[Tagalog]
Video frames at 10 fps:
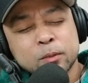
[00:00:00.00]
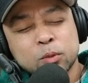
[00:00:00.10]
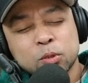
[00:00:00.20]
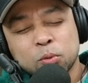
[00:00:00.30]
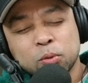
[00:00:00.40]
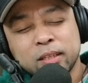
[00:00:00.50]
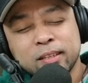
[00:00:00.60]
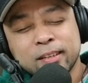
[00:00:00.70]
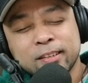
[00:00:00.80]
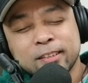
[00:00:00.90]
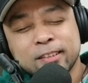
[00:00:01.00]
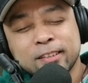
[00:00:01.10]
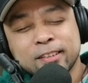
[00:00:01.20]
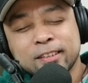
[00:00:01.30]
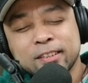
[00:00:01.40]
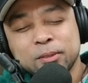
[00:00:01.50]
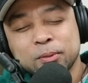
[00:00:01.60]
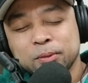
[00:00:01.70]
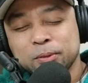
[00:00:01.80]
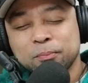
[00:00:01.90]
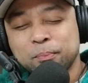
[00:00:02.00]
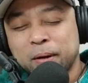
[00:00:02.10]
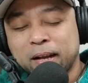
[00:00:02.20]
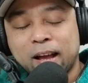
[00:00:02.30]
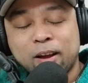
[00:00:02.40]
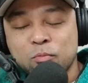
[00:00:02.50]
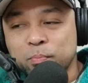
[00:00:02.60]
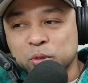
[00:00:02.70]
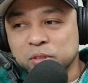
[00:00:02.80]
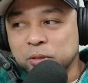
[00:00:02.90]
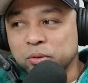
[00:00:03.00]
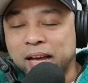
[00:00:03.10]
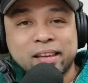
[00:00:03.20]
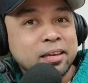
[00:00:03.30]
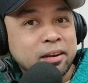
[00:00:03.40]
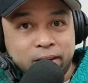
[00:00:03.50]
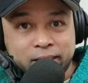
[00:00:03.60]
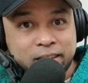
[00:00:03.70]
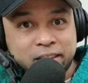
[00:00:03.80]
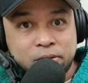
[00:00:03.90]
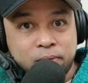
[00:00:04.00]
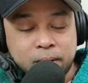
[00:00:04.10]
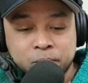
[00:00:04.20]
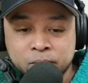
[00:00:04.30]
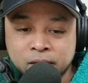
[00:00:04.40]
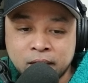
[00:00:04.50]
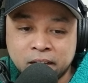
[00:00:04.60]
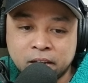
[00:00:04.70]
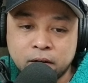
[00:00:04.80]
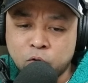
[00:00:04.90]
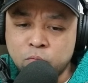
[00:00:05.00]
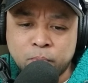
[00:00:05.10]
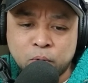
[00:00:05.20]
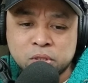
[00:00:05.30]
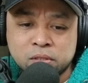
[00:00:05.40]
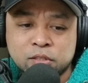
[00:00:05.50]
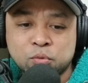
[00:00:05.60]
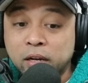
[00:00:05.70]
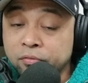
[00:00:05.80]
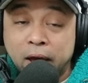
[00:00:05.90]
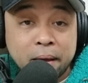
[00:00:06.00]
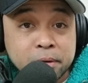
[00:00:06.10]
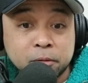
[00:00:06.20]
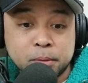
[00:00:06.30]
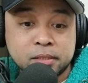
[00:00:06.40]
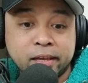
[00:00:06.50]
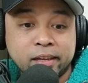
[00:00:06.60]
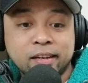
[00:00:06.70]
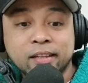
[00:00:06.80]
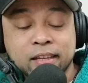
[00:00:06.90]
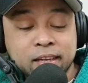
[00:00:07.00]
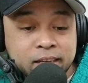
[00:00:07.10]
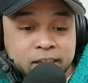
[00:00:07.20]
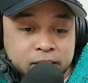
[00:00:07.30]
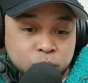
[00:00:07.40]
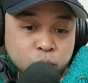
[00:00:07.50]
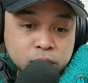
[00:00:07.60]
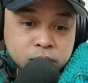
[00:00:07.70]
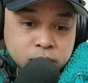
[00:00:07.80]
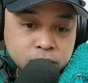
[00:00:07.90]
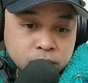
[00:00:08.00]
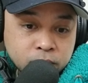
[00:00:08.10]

gusto ko din na uh, yung, yung pagka-compose dito ni Akira, right? Akira. Akira compose this one, if I'm not mistaken. It, it was